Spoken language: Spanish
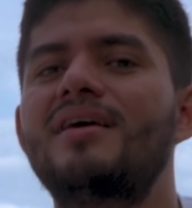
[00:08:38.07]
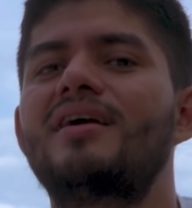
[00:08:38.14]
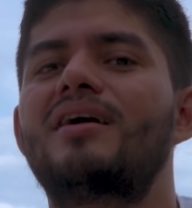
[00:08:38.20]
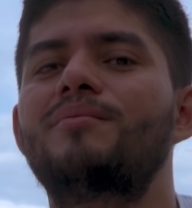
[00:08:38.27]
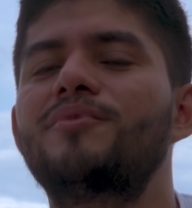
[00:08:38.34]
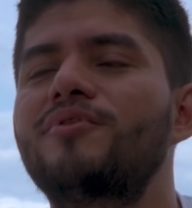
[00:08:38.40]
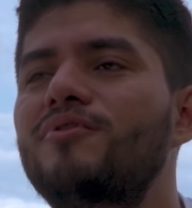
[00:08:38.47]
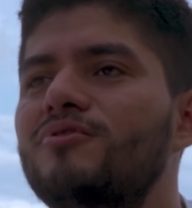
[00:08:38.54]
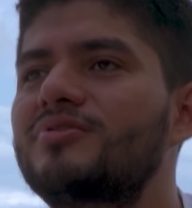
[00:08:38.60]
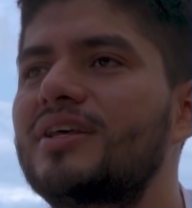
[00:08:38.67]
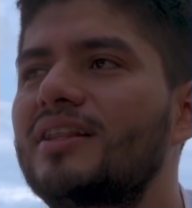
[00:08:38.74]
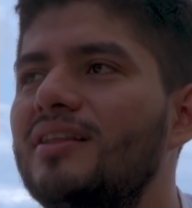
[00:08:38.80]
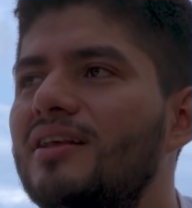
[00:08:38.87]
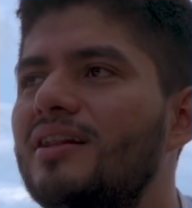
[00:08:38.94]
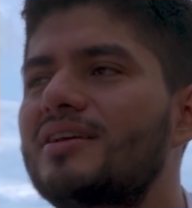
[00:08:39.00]
En cambio, los
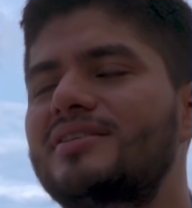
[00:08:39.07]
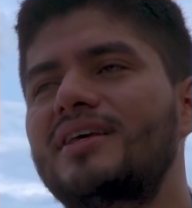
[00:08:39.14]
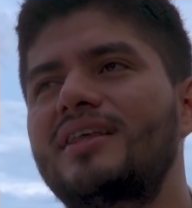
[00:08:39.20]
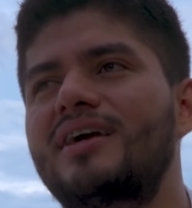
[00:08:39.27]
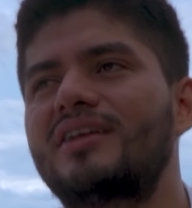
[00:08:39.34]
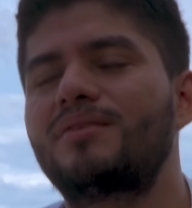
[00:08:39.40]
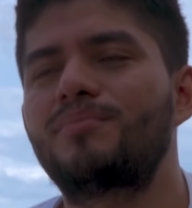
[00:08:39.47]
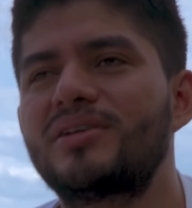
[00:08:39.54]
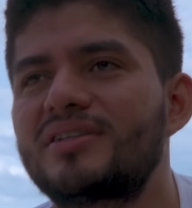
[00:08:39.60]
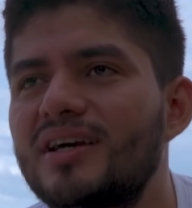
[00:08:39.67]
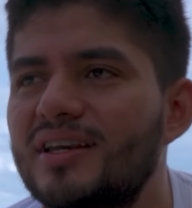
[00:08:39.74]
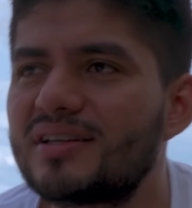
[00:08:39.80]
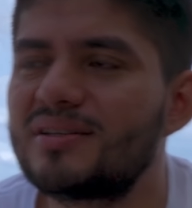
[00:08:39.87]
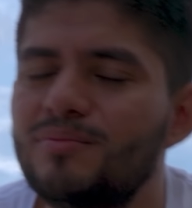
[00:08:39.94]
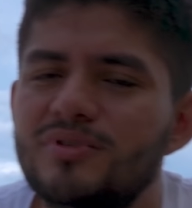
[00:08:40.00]
las técnicas de
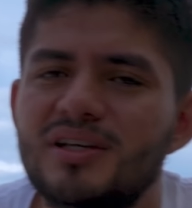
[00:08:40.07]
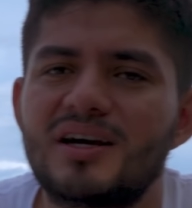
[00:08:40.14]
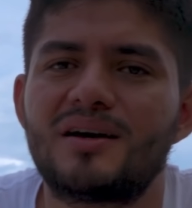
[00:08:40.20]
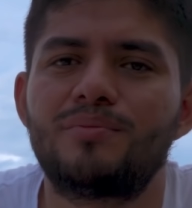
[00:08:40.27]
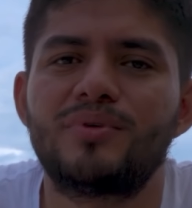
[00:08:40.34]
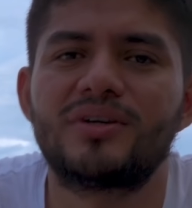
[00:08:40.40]
pesca que hacemos acá,